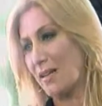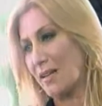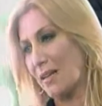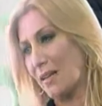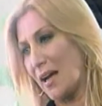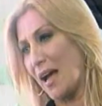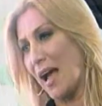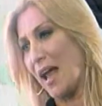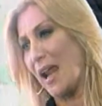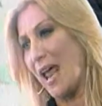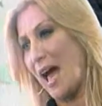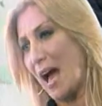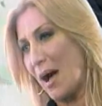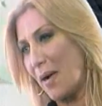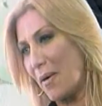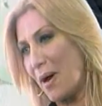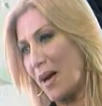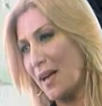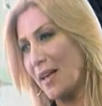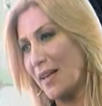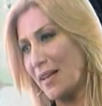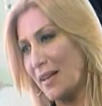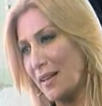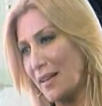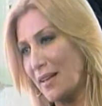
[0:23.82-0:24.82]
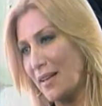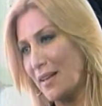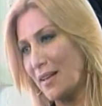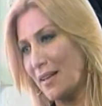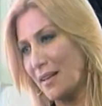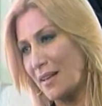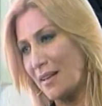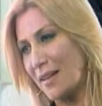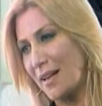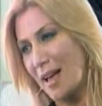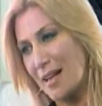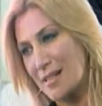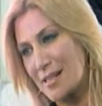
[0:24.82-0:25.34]
eh, alabas y,
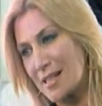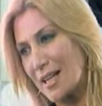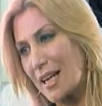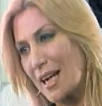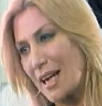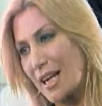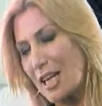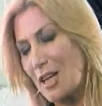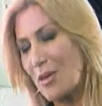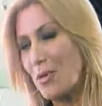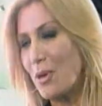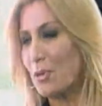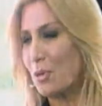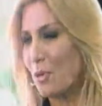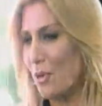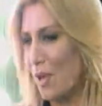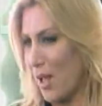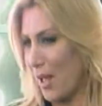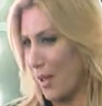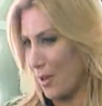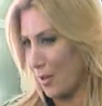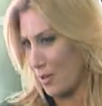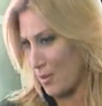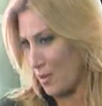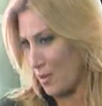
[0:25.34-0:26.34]
le haces cariño a tu lado